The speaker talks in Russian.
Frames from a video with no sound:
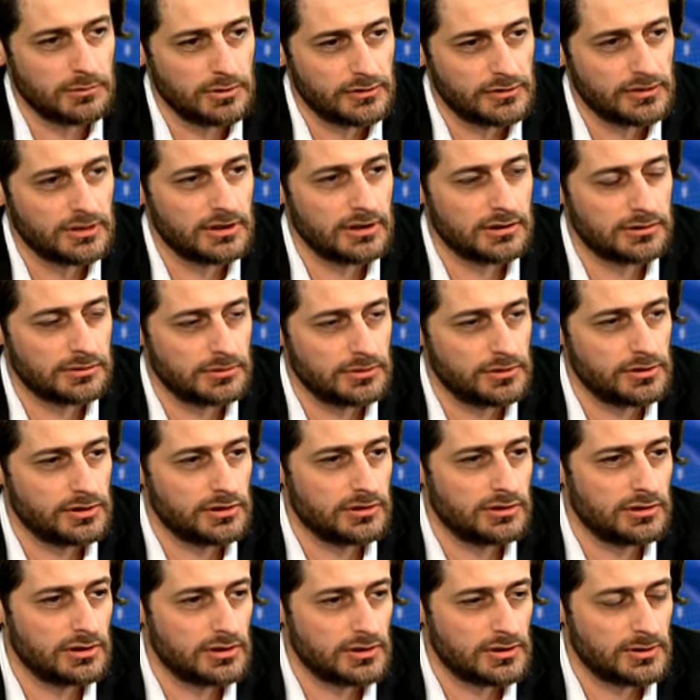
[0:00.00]
на мой взгляд,
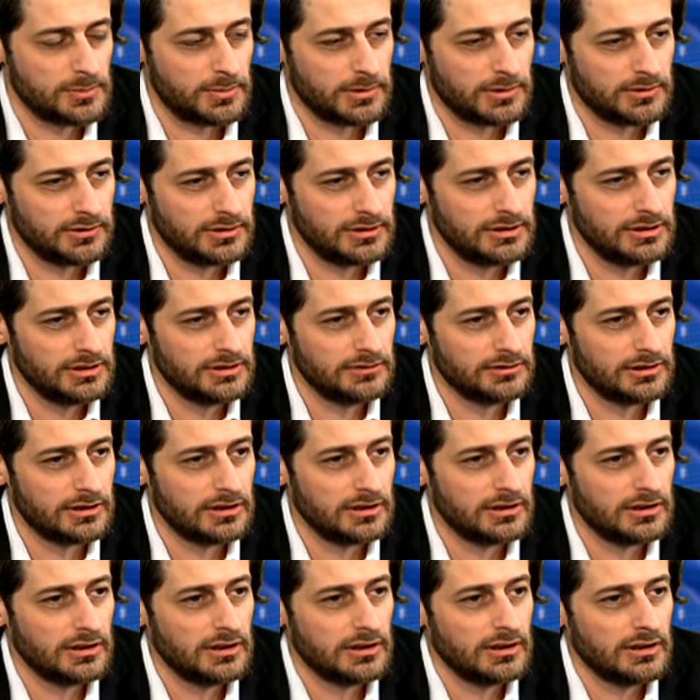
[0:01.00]
очень даже
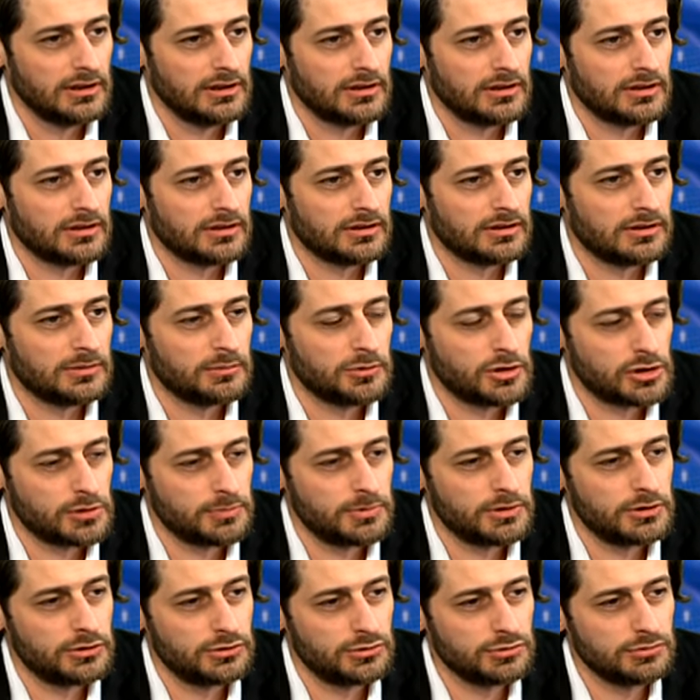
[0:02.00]
справедливо. Э,
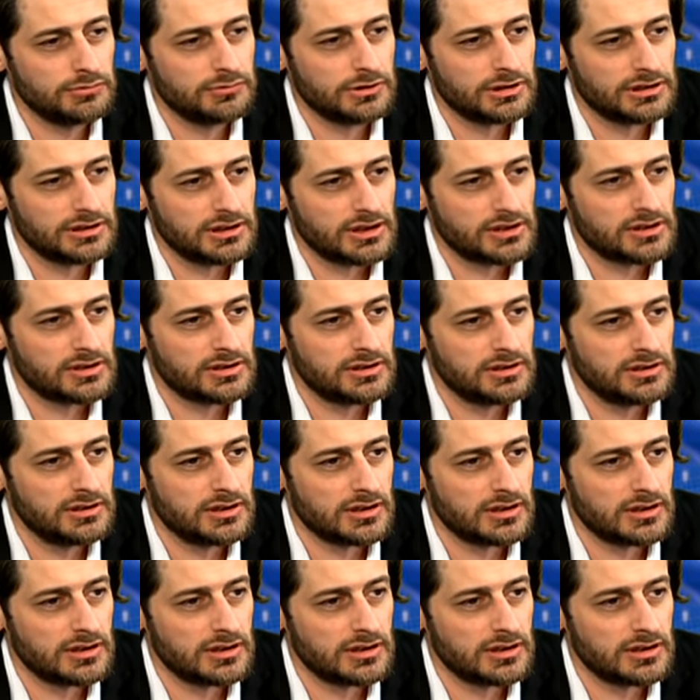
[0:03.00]
может быть, тут вот наша